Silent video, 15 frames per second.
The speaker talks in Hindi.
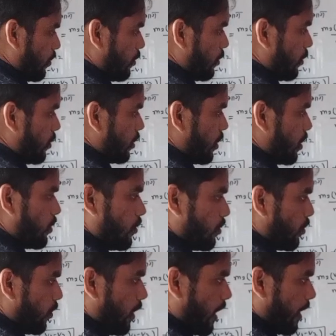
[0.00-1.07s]
देखो ये यू
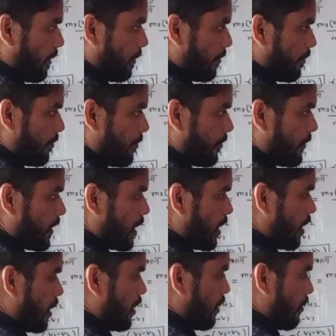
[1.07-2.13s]
टू है
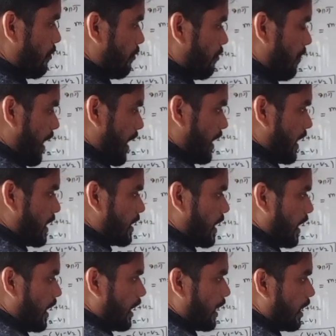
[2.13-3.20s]
माइनस
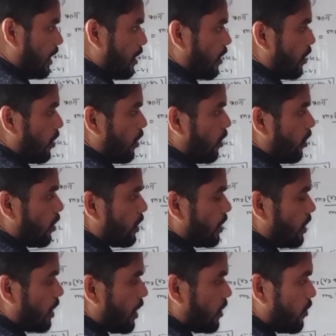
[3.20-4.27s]
का है और
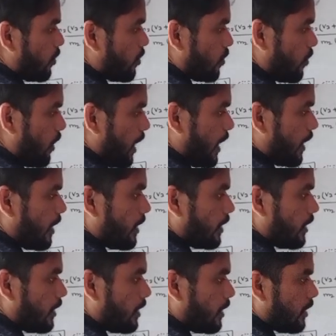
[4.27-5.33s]
ये यू टू है
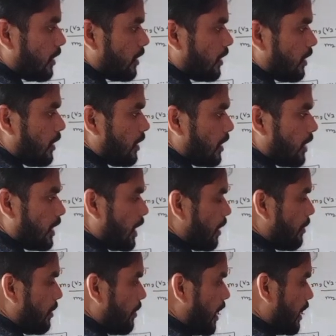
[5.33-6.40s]

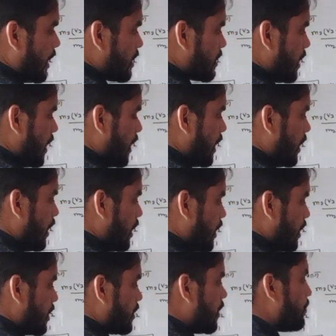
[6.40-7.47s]
ये भी माइनस का है
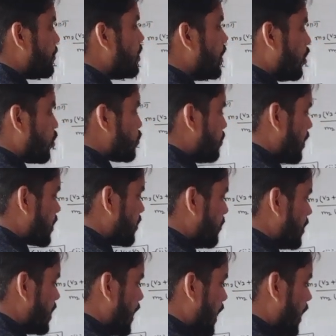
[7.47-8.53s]
जब ये उस पक्ष
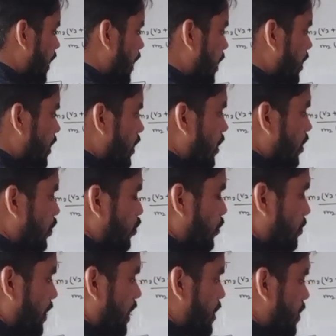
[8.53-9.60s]
में जाएगा
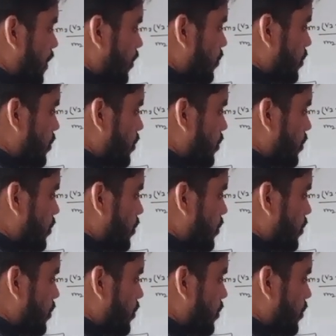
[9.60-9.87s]
तो प्लस